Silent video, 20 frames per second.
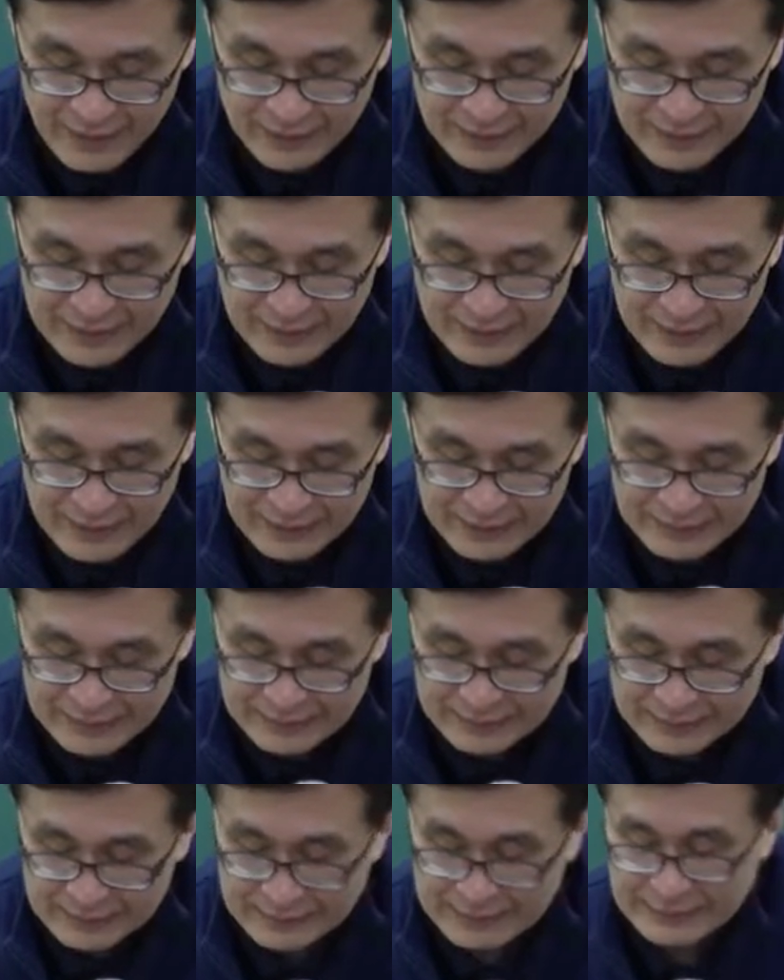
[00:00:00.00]
자,
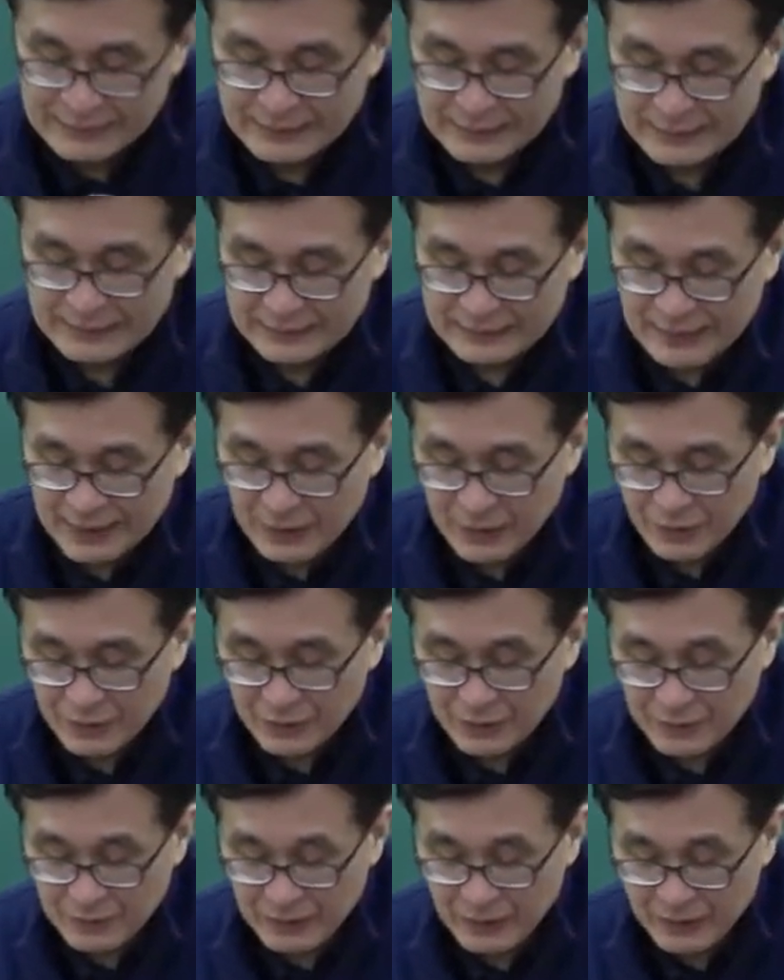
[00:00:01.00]
그
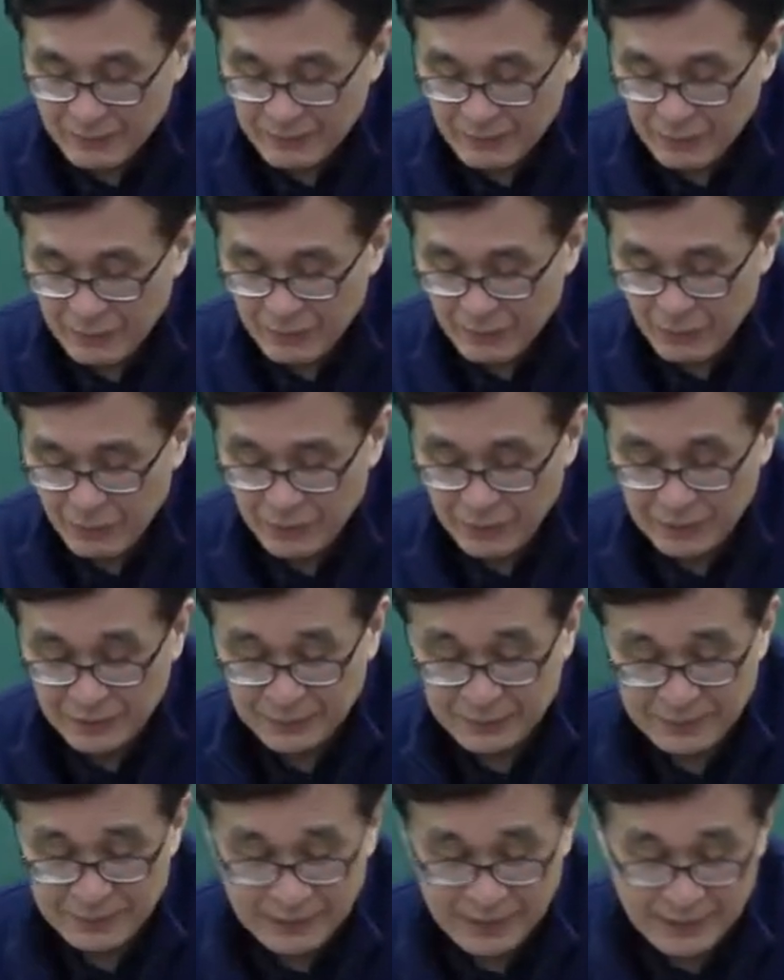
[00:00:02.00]
내용을 한번
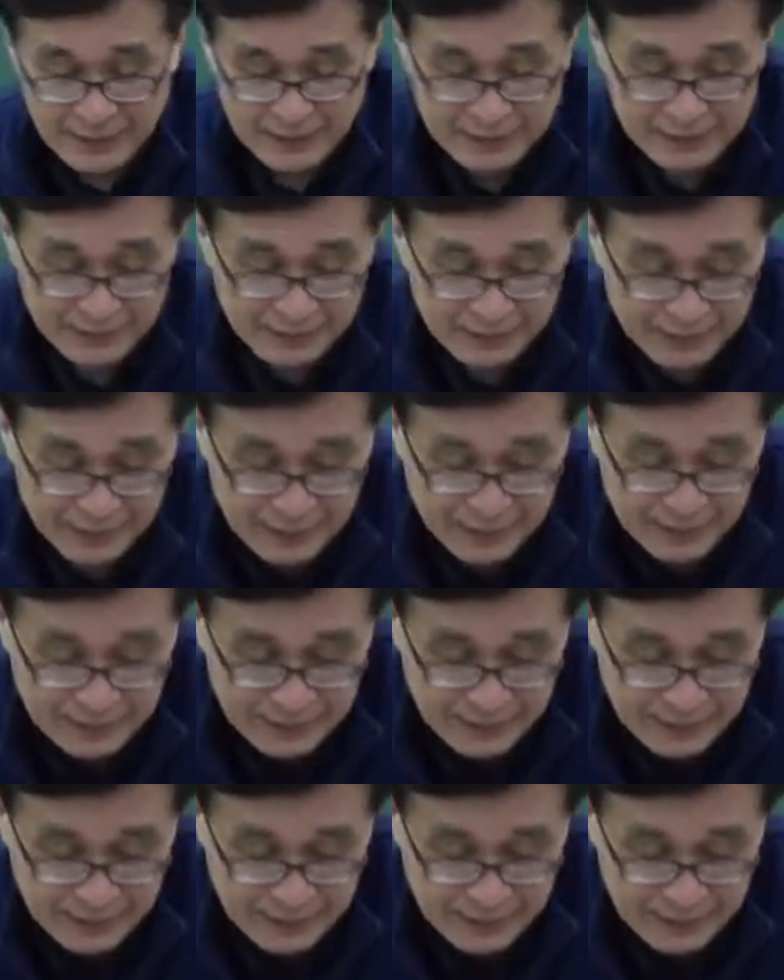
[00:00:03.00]
보시면 되겠습니다.